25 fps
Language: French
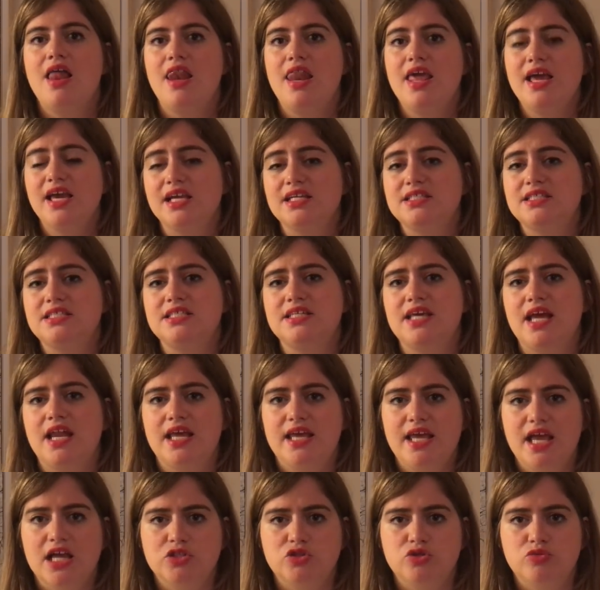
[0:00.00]
les critiques à
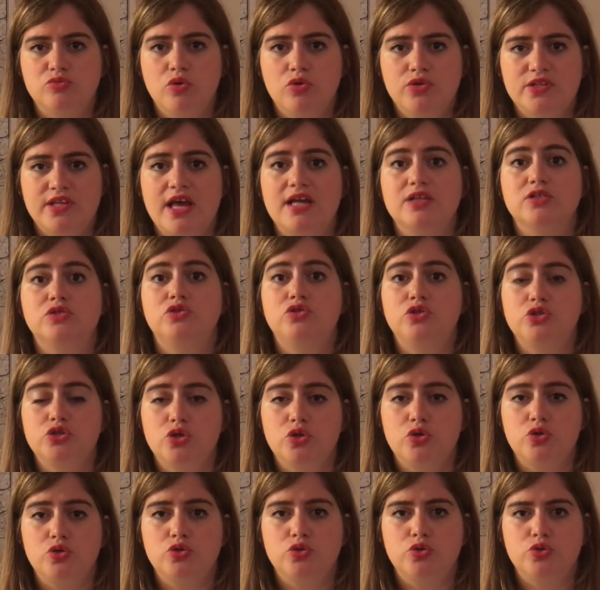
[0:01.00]
l'égard du mandat de
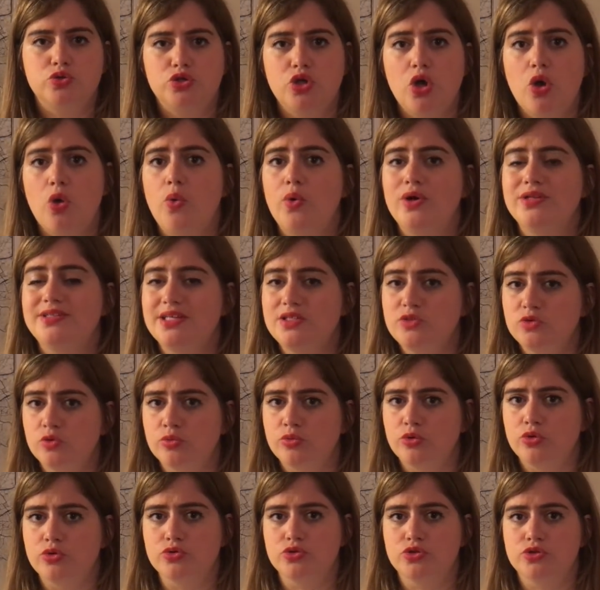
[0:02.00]
Jean-Claude Juncker ont été
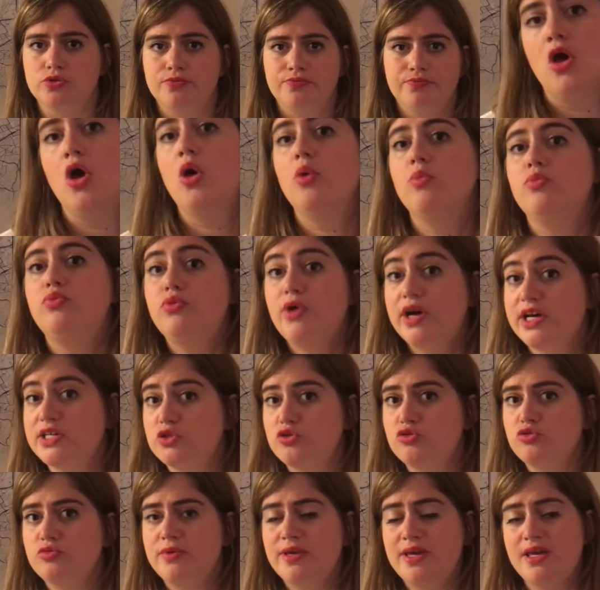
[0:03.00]
nombreuses. Pour
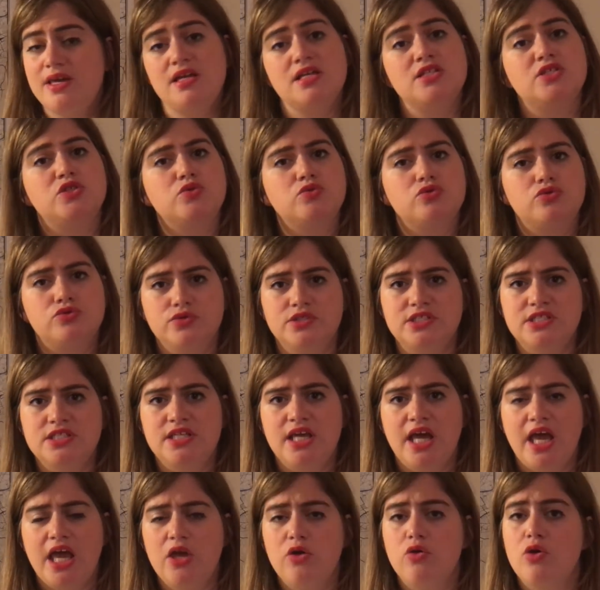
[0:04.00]
résumer, ils ont
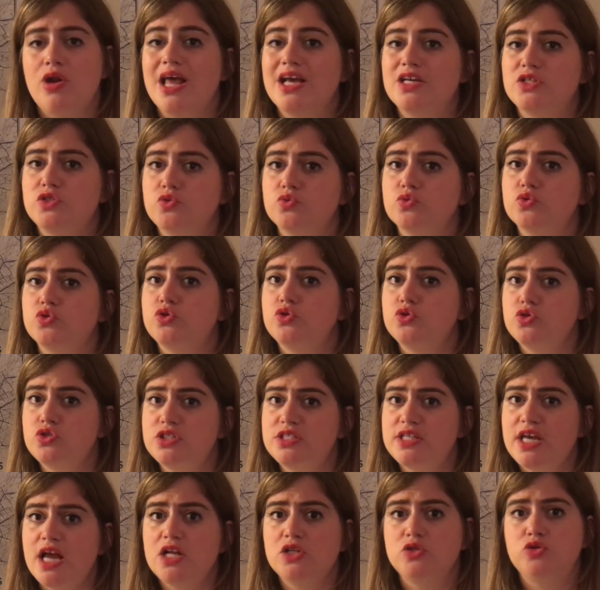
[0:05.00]
considéré que l'action
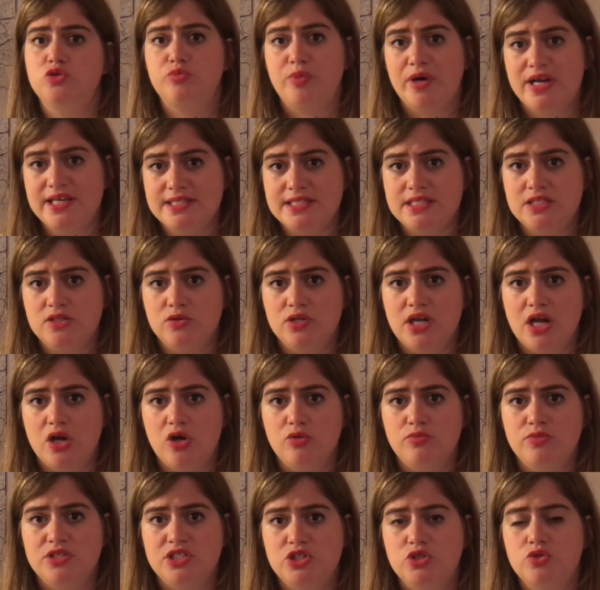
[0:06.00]
sociale du président de la
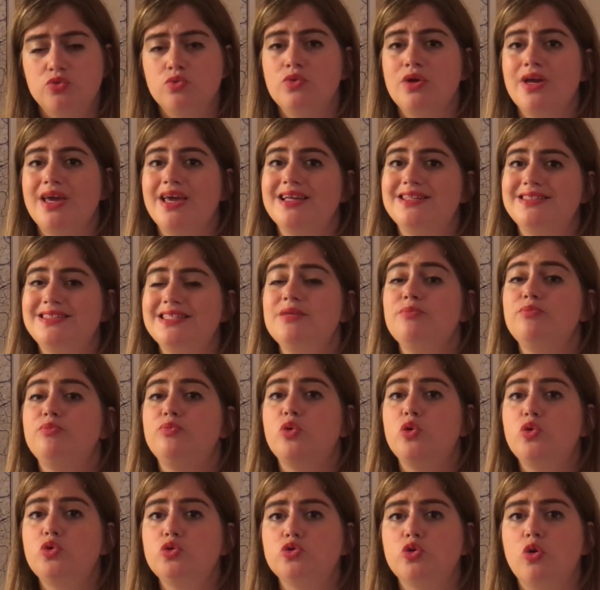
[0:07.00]
Commission était
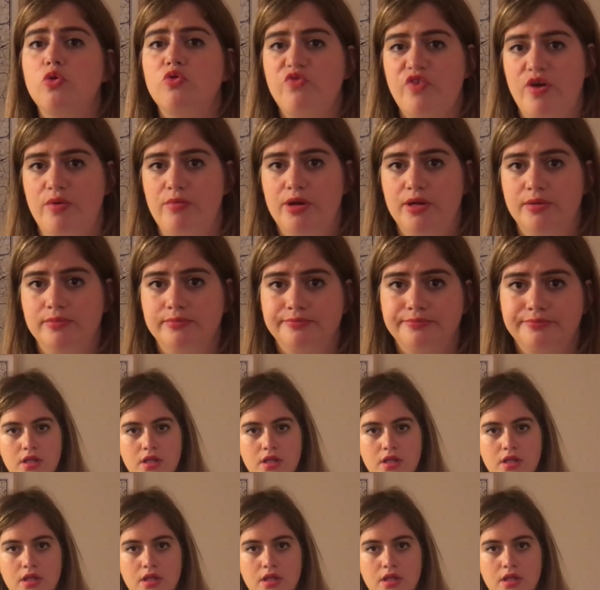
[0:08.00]
beaucoup trop faible.